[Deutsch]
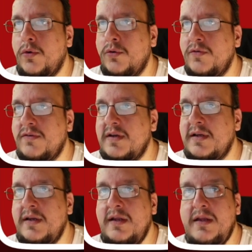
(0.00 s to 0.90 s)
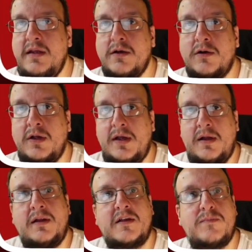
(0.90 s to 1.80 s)
und dann hier
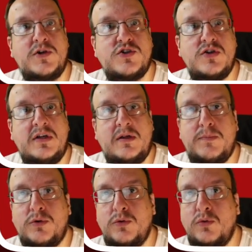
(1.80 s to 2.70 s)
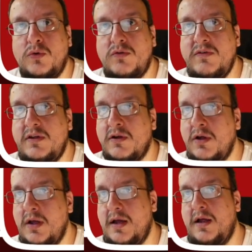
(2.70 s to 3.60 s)
das bestehende Produkt wieder
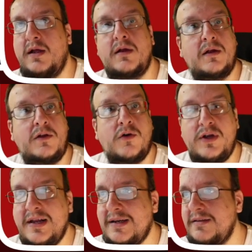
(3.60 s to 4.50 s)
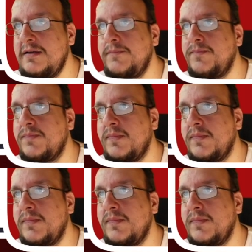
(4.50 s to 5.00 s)
äh, neu lade.